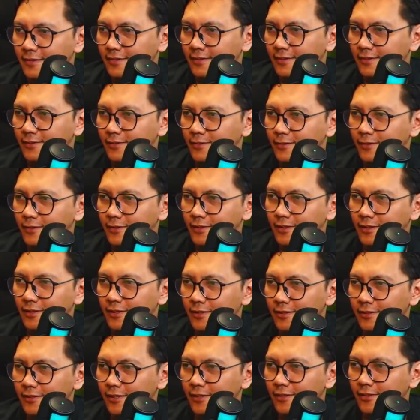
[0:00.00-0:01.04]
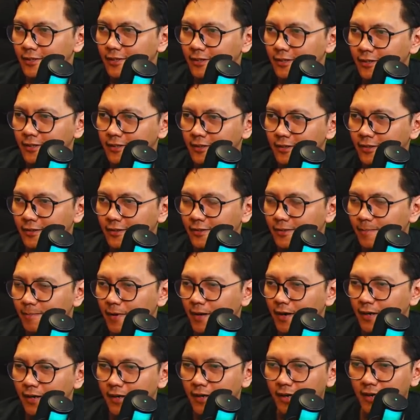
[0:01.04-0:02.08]
tuh dia stadionnya.
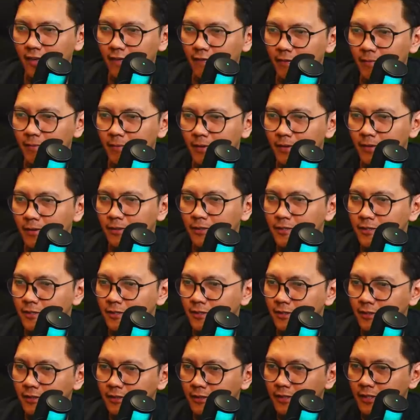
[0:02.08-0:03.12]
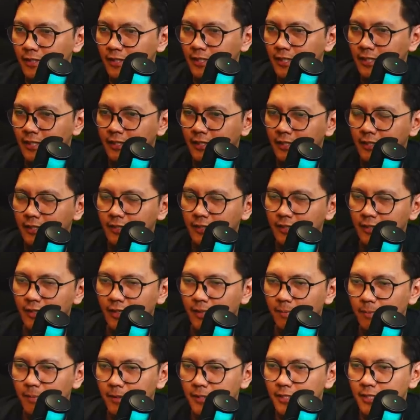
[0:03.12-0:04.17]
padangnya yang bagus.
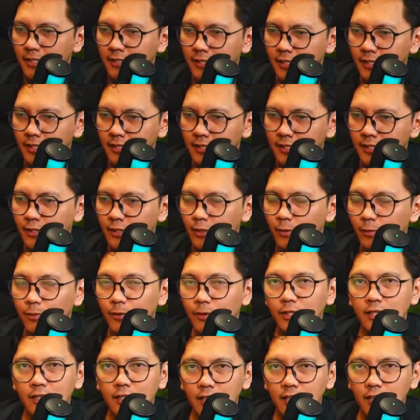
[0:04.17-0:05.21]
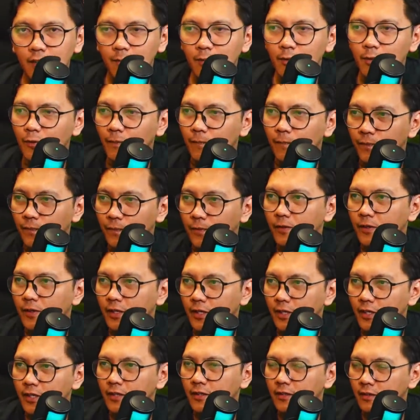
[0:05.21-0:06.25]
Kapasitas 23.000. oke.